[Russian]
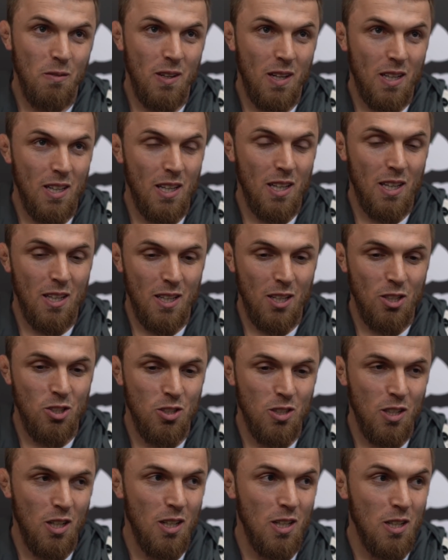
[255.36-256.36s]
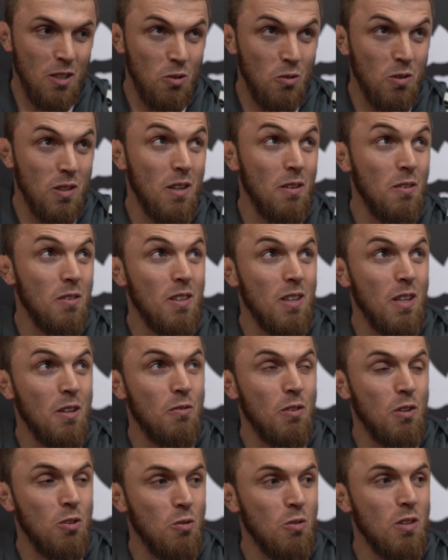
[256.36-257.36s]
когда я начинал, это на, на
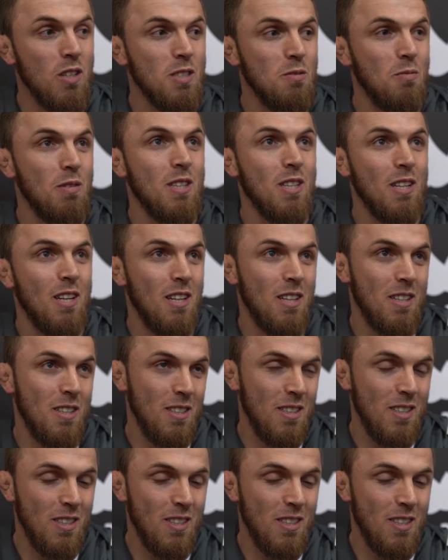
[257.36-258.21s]
Федю так смотрели,